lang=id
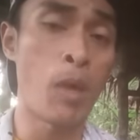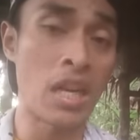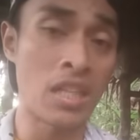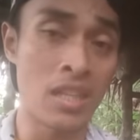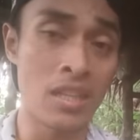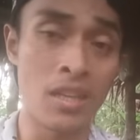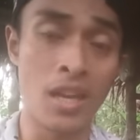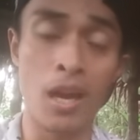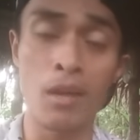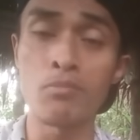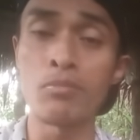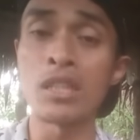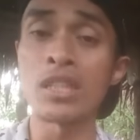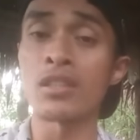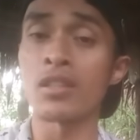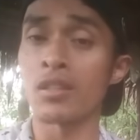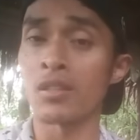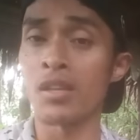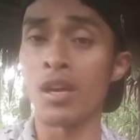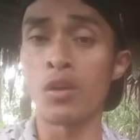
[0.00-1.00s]
para nabi
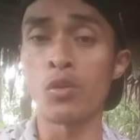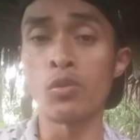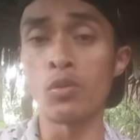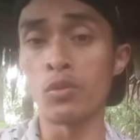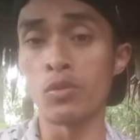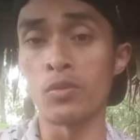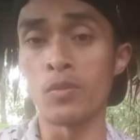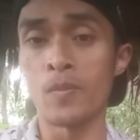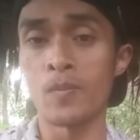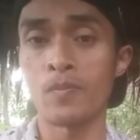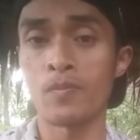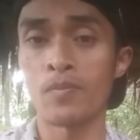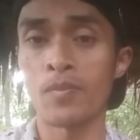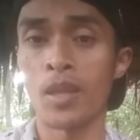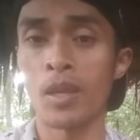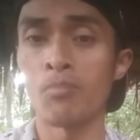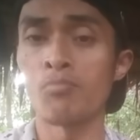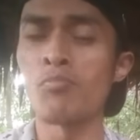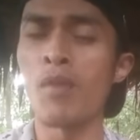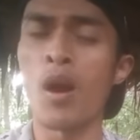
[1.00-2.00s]
terdahulu
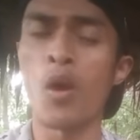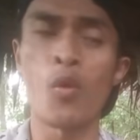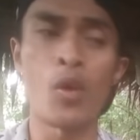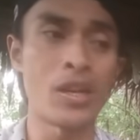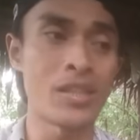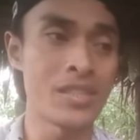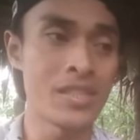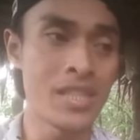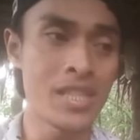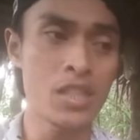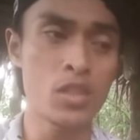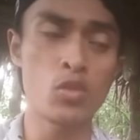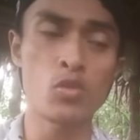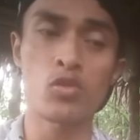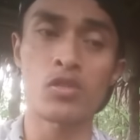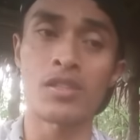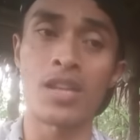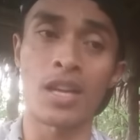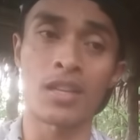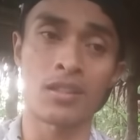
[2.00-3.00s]
bahwa
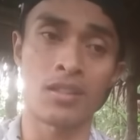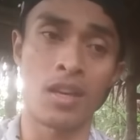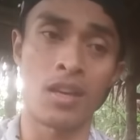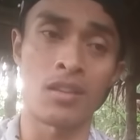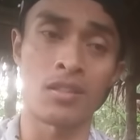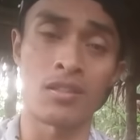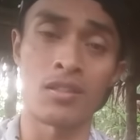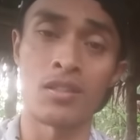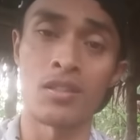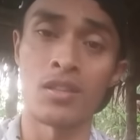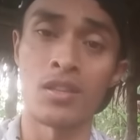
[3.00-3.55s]
Yesus datang